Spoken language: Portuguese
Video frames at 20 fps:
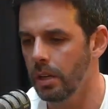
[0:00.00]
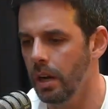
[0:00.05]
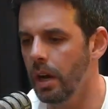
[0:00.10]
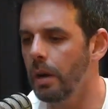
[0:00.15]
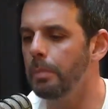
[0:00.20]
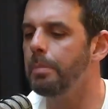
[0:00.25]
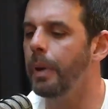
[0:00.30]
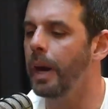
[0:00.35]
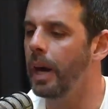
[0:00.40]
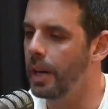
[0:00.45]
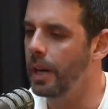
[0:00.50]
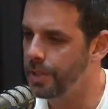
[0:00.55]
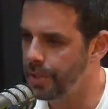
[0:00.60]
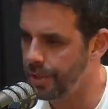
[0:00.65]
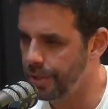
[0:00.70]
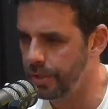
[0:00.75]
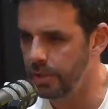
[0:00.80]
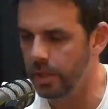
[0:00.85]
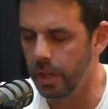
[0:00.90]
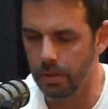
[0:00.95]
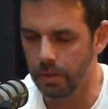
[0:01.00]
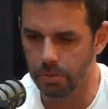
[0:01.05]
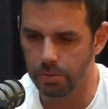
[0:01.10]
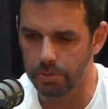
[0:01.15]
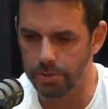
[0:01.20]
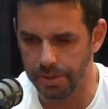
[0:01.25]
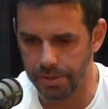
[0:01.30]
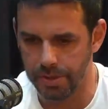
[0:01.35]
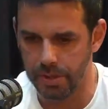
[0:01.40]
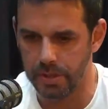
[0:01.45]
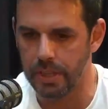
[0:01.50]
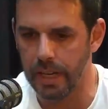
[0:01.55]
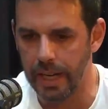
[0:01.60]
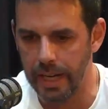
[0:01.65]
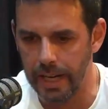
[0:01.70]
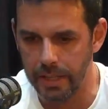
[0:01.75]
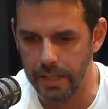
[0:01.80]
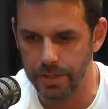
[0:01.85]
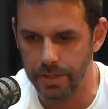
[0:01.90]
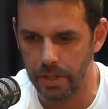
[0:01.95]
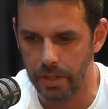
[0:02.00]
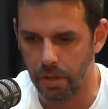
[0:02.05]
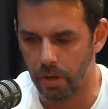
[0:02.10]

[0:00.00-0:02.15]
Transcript: a parte da ludicidade.